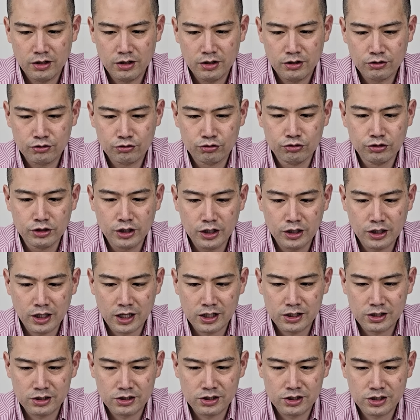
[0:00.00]
국내는
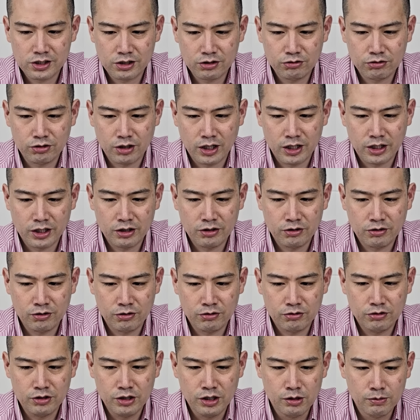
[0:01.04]
아직 시작도 안 한
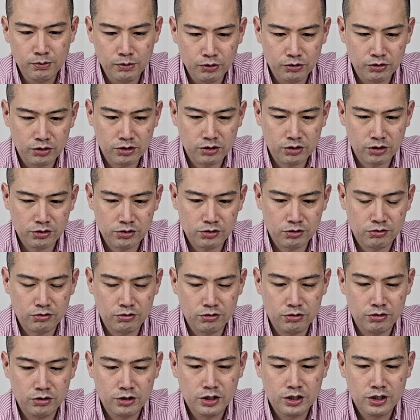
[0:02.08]
거고 일본
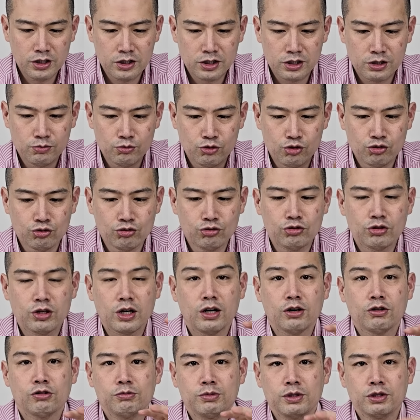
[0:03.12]
터졌고 지금
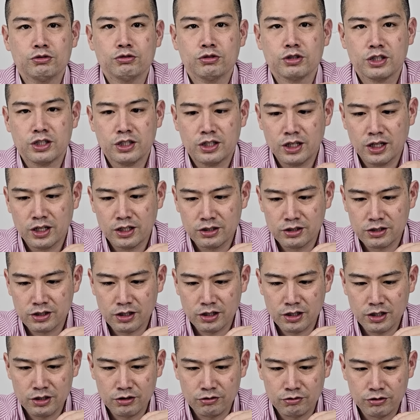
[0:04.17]
중국하고 미국 기대하는
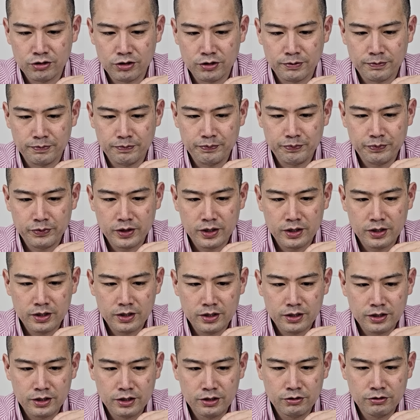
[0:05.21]
상황이고요.
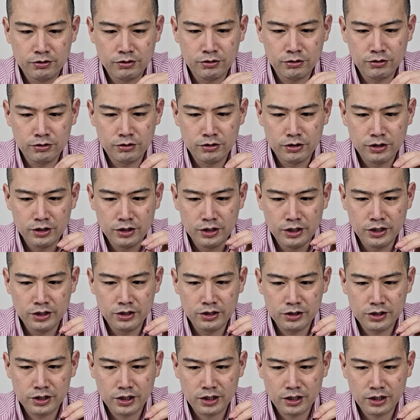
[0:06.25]
그리고
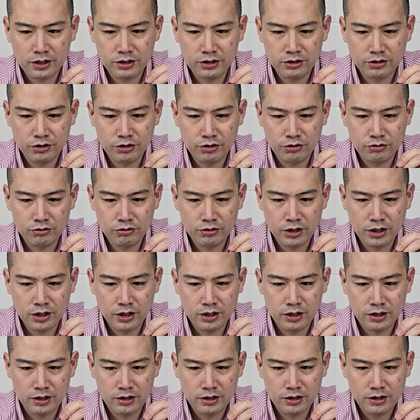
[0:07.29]
리들샷 같은
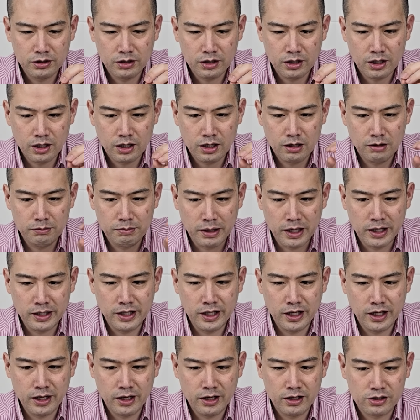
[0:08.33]
경우가 아까
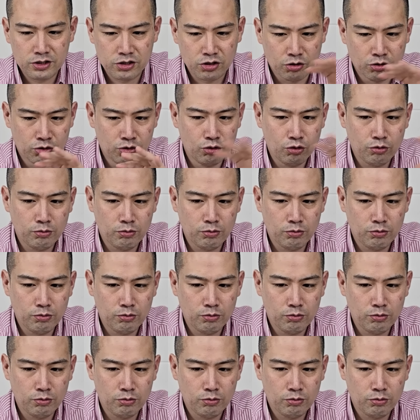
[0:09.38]
매대 전용